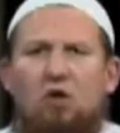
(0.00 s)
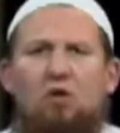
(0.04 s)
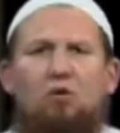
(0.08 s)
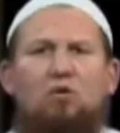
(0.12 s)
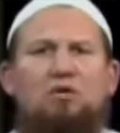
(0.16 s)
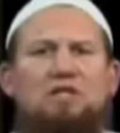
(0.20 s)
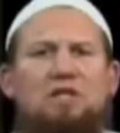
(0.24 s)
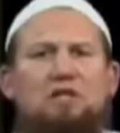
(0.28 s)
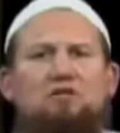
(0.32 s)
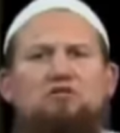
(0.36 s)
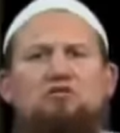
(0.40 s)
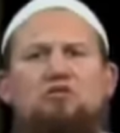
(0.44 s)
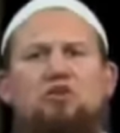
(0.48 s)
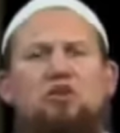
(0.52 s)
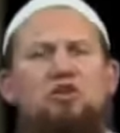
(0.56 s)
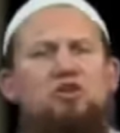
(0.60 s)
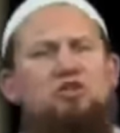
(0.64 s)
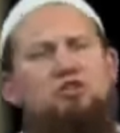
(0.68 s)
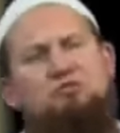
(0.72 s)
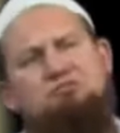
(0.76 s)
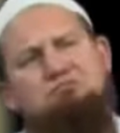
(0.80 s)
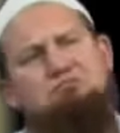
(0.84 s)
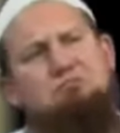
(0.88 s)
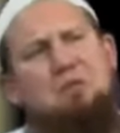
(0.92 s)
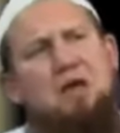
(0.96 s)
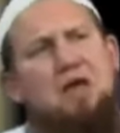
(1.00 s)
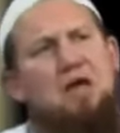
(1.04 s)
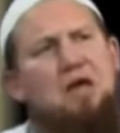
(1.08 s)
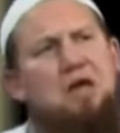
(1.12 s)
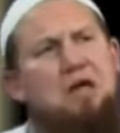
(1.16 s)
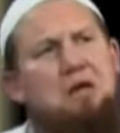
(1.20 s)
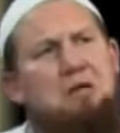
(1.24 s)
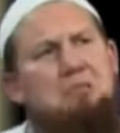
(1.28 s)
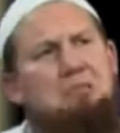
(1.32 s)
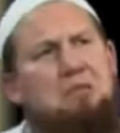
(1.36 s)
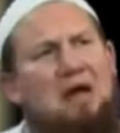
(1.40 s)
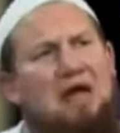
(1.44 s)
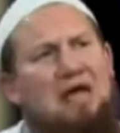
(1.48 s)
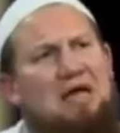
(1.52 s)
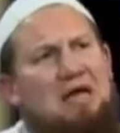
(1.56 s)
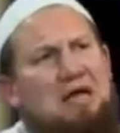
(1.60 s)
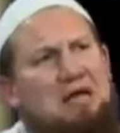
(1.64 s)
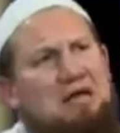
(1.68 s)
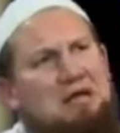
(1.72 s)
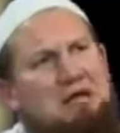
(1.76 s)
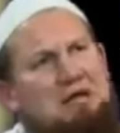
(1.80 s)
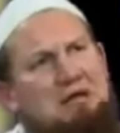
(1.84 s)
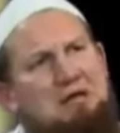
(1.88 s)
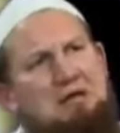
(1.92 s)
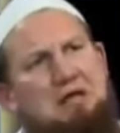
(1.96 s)
und natürlich bei
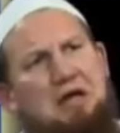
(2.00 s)
äh,